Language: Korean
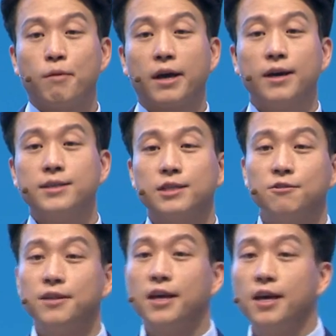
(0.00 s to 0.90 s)

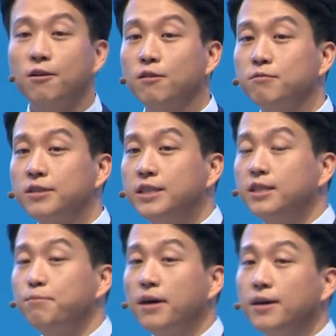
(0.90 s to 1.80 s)
백과사전에 여러분
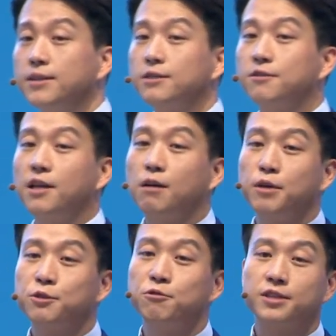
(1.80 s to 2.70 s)
지식 백과사전에
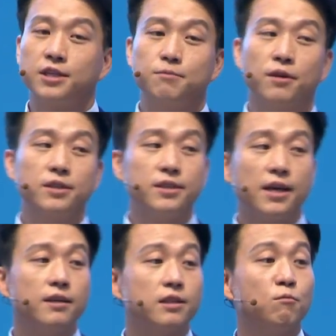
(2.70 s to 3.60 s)
아마존을 찾으면 끝에
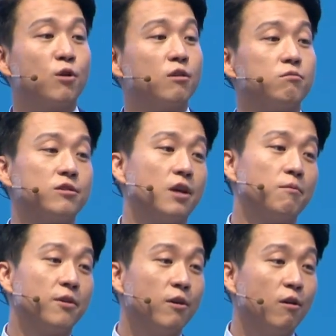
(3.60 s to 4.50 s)
항상 뭐라고
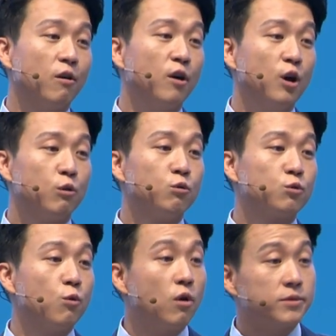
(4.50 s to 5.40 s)
붙냐면요
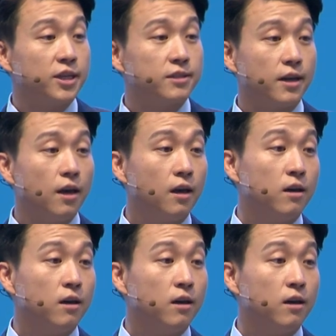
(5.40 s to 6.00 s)
유통업체들의